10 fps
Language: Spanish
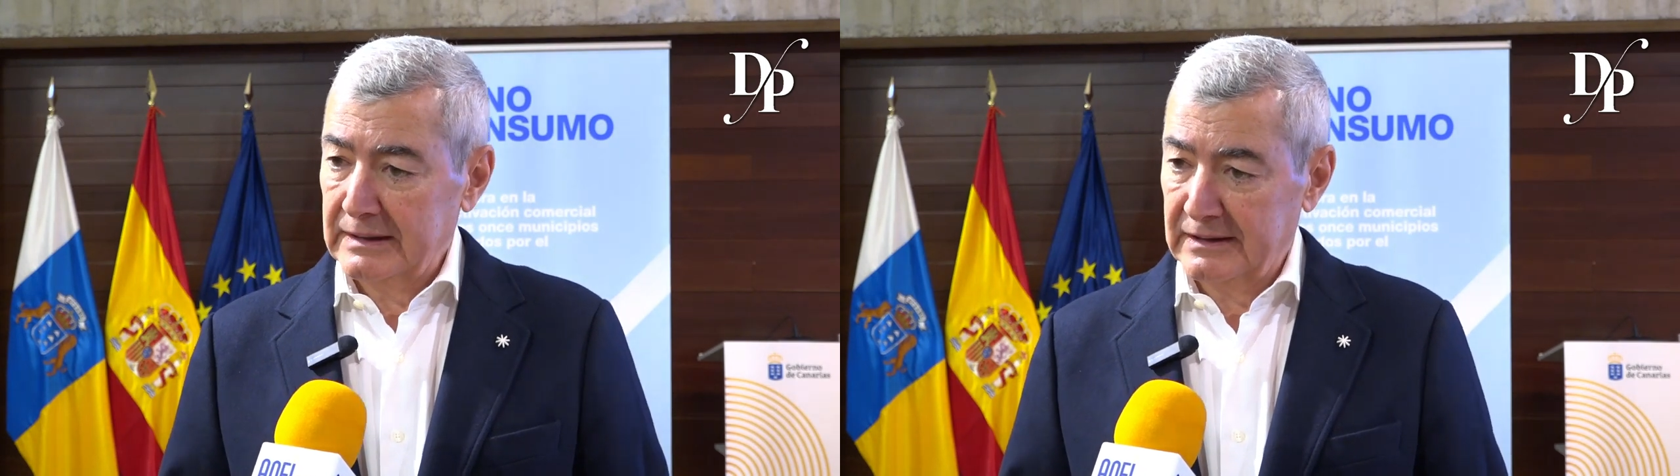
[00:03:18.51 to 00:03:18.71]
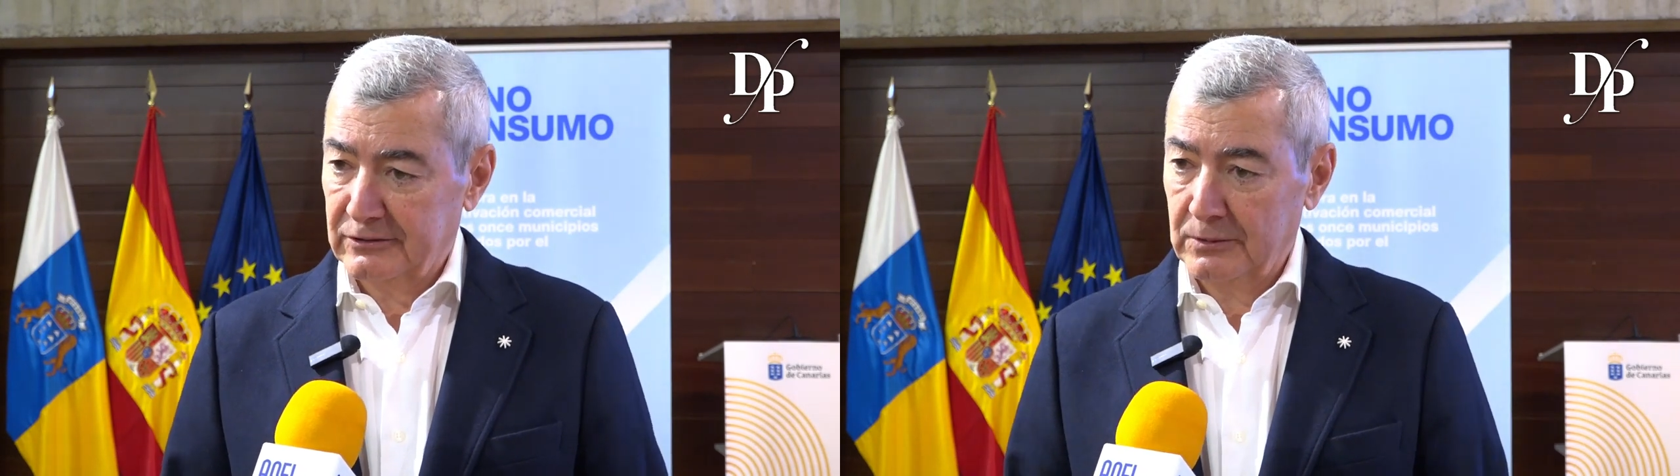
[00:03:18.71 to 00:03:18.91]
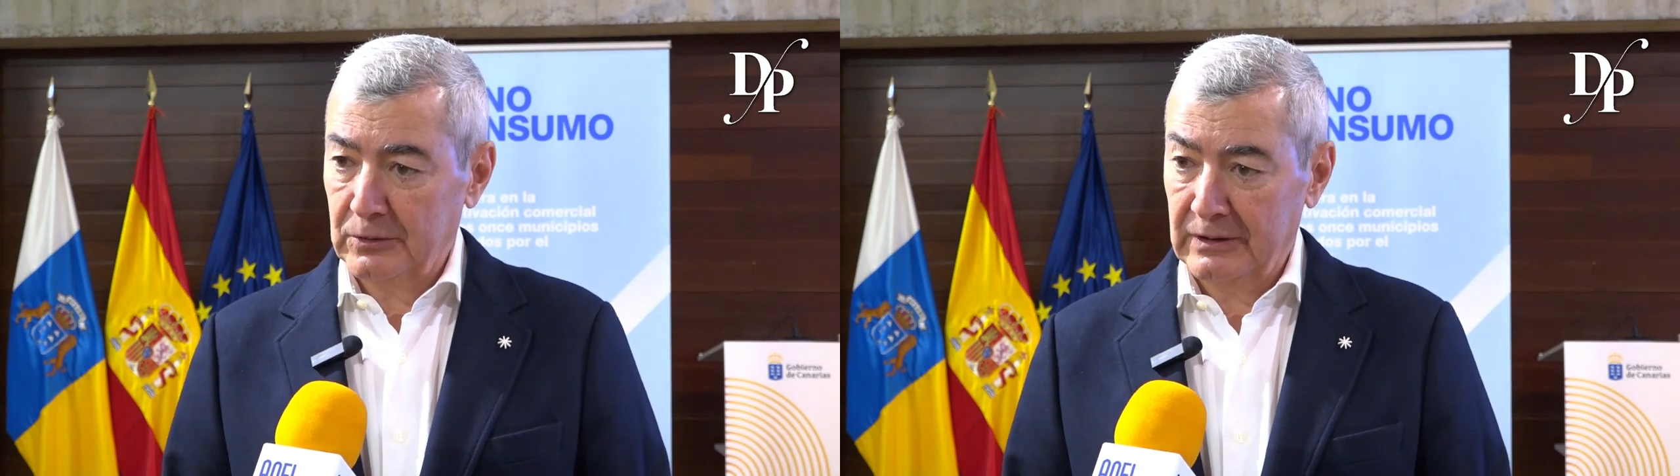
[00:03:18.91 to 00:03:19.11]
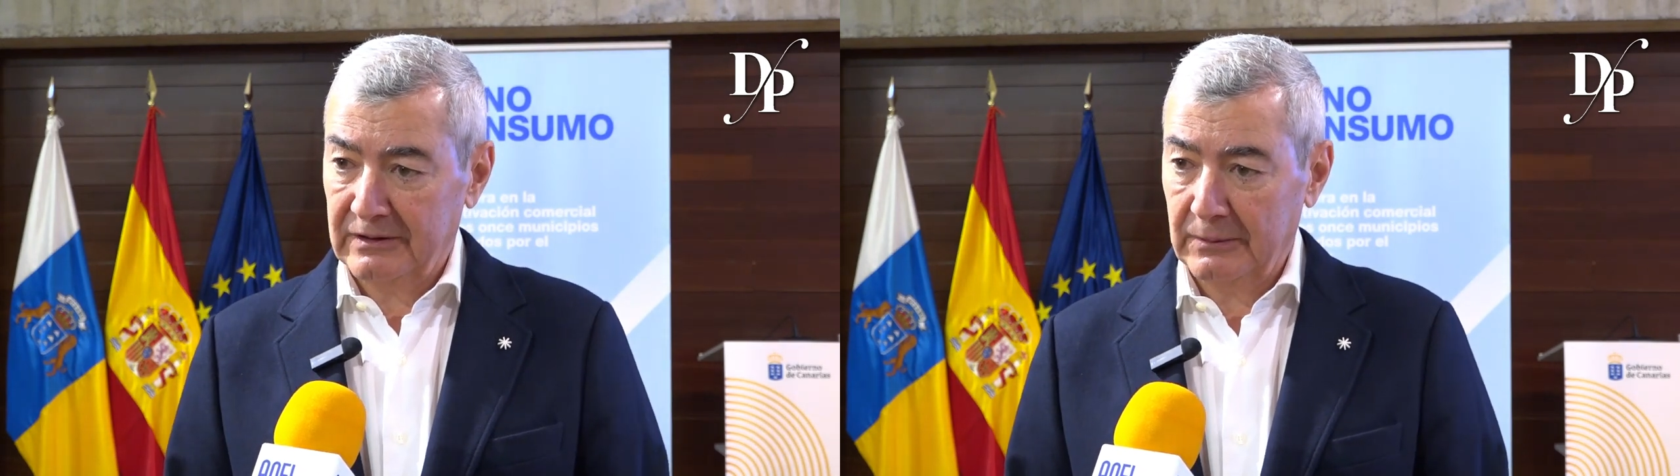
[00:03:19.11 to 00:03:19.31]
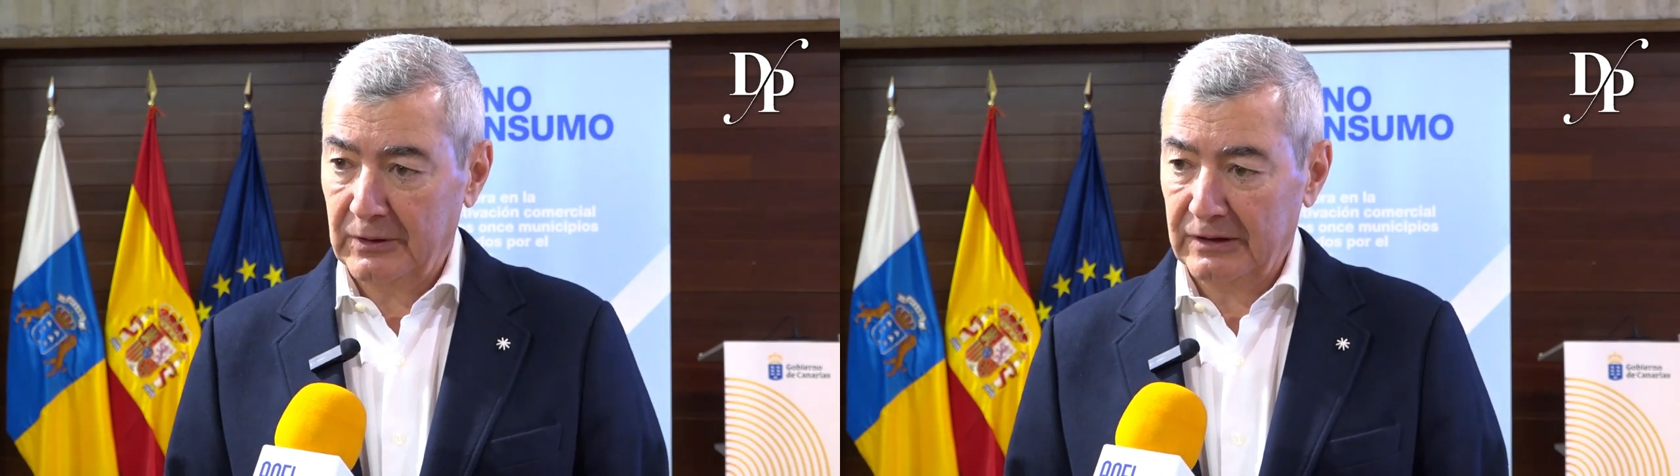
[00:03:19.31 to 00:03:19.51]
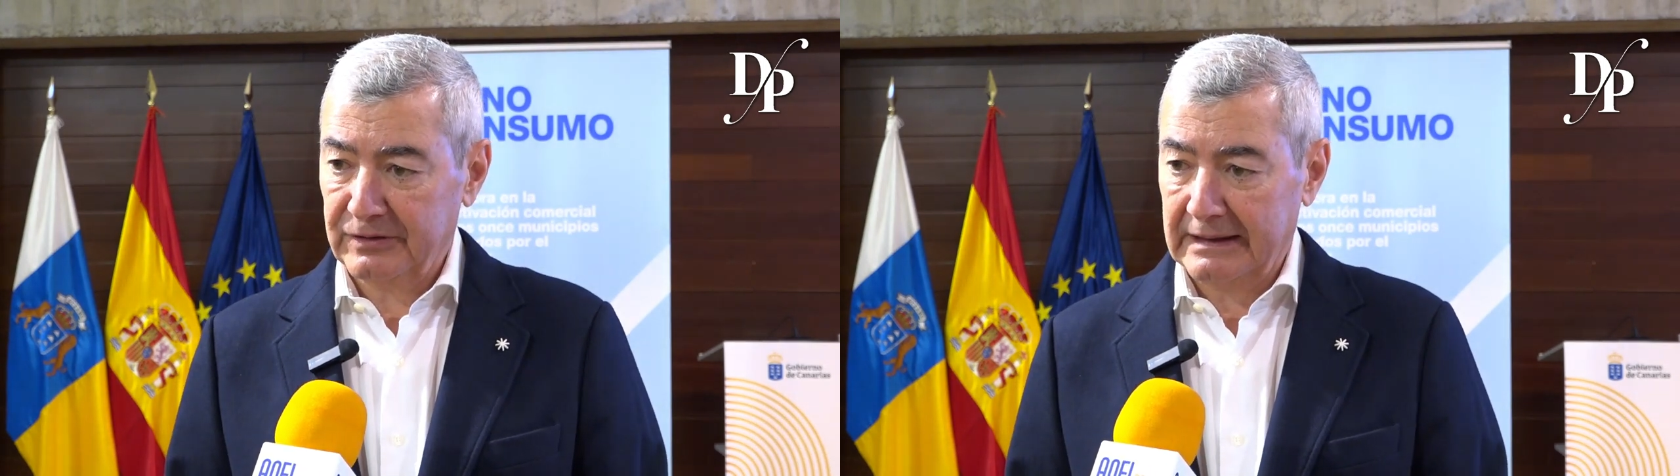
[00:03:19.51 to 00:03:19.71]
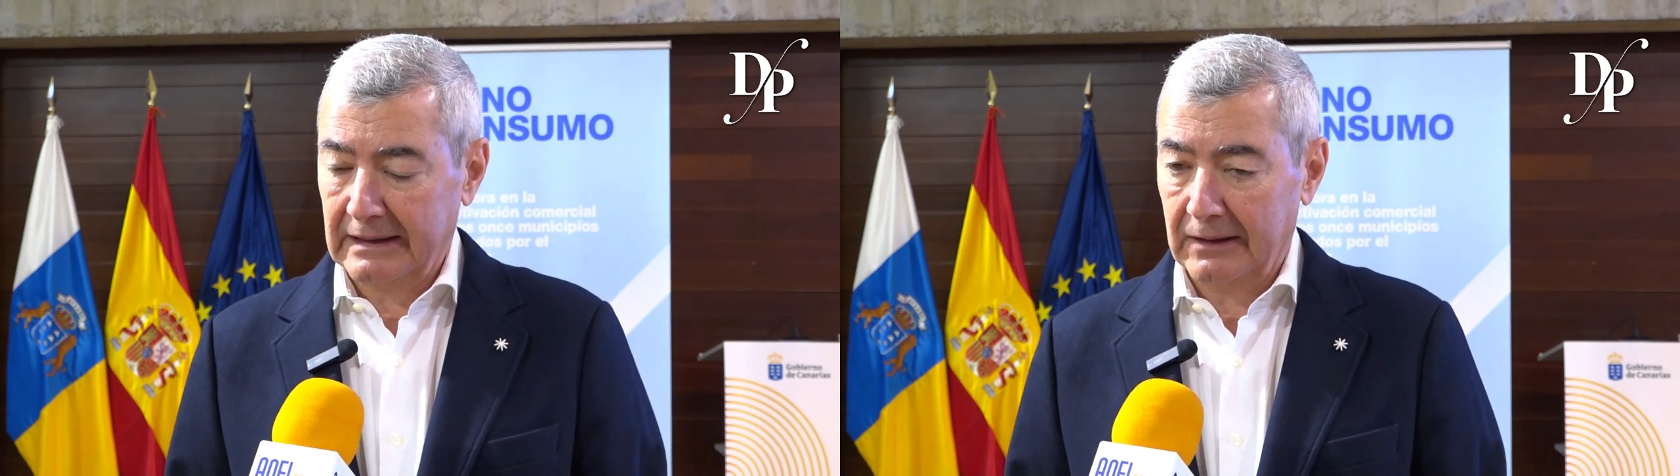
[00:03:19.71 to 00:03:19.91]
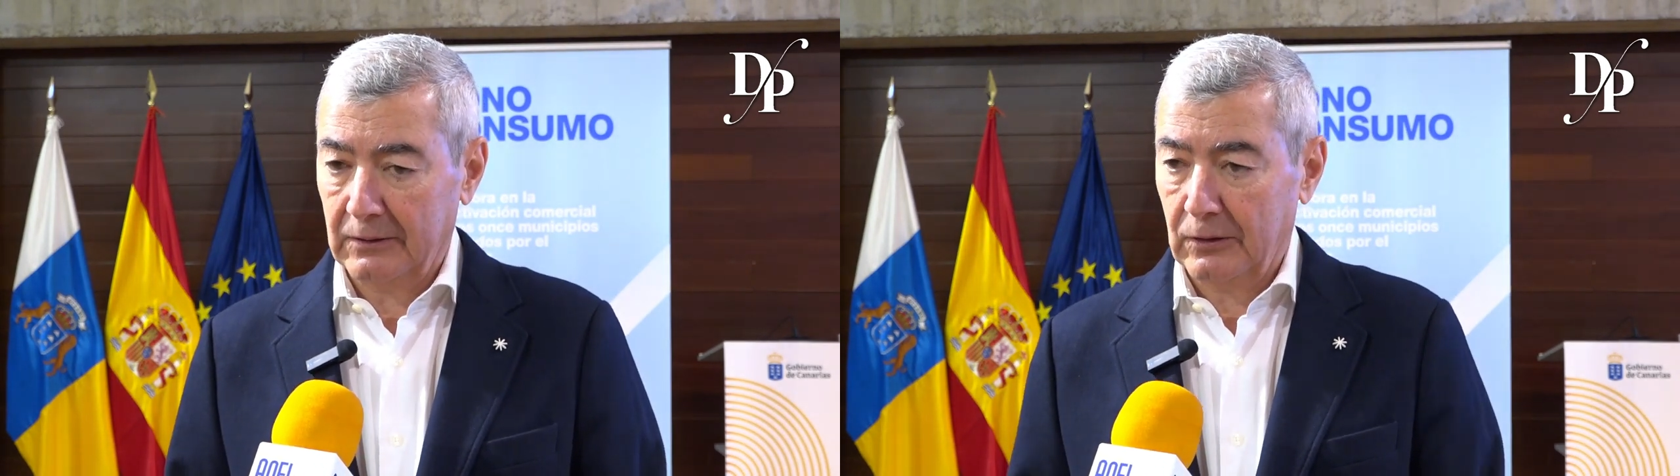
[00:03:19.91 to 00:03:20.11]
de esos municipios afectados.